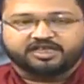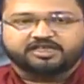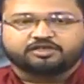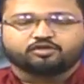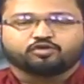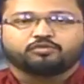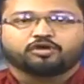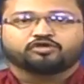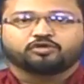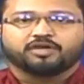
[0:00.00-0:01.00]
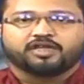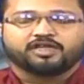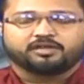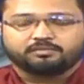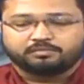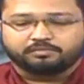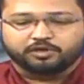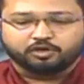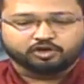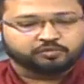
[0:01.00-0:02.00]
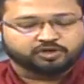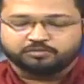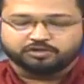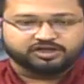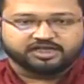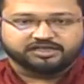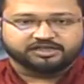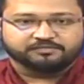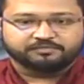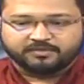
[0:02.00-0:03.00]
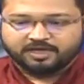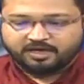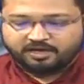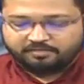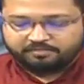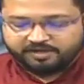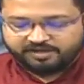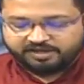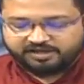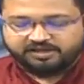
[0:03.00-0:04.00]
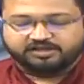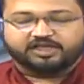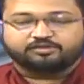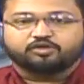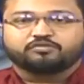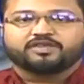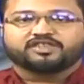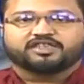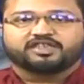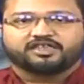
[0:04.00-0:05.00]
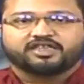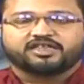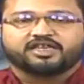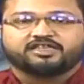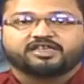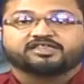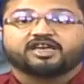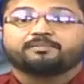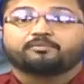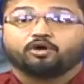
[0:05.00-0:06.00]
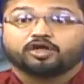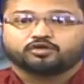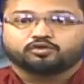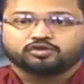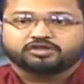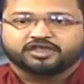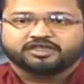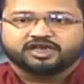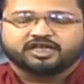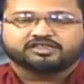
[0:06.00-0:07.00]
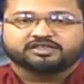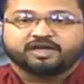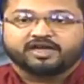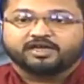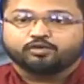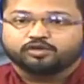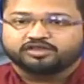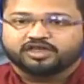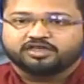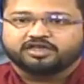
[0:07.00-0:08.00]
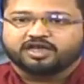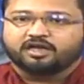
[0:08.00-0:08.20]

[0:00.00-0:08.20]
কিন্তু বর্তমানে বৃহস্পতি বসে আছে মেষ রাশি জাতক বা জাতিকাদের ক্ষেত্রে যারা পড়াশুনোর সেক্টরে আছেন বা এডুকেশন নিয়ে